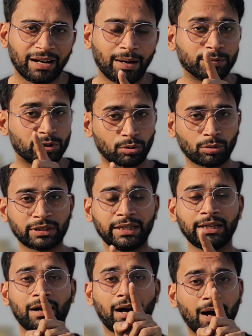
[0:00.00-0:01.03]
अब ज़रूरत
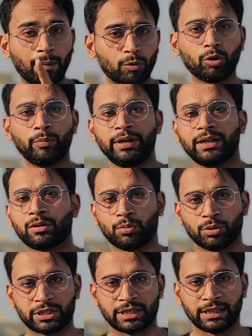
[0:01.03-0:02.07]
है आपको भी एक
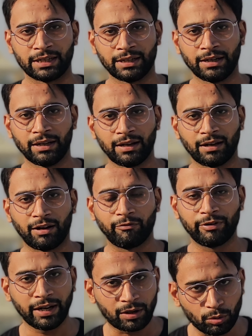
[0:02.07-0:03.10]
कोच की अब
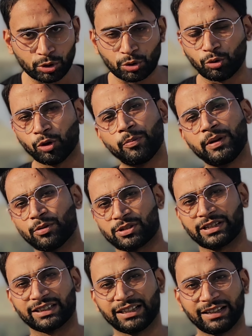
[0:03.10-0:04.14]
वह कोच कोई भी हो
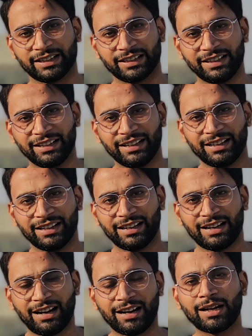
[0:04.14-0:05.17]
सकता है
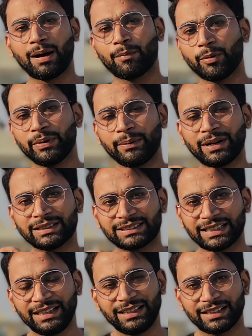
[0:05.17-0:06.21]
अगर आपको मेरी बात
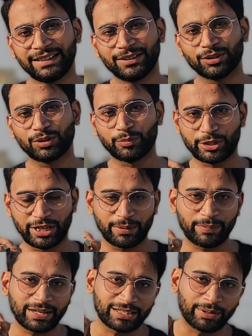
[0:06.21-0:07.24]
सही लगी हो तो मुझे एक
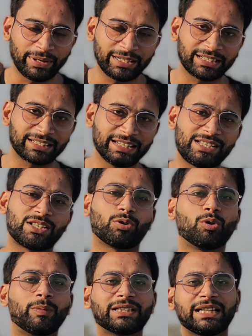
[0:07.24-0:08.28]
बार कमेंट करके
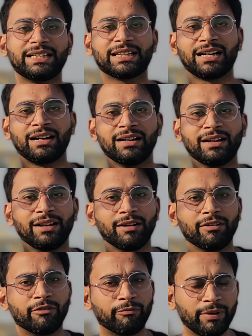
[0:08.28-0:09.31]
ज़रूर बताइएगा
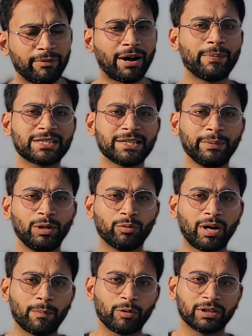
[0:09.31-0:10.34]
मैं वापस से
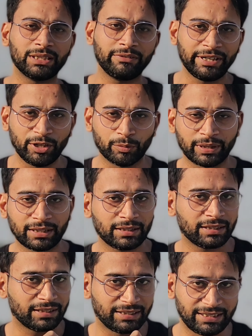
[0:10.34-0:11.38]
मिलूँगा आपको अगली वीडियो में
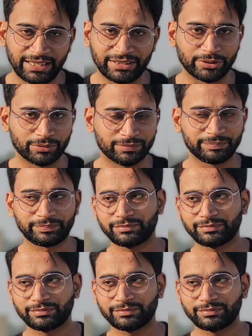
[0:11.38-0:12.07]
थैंक यू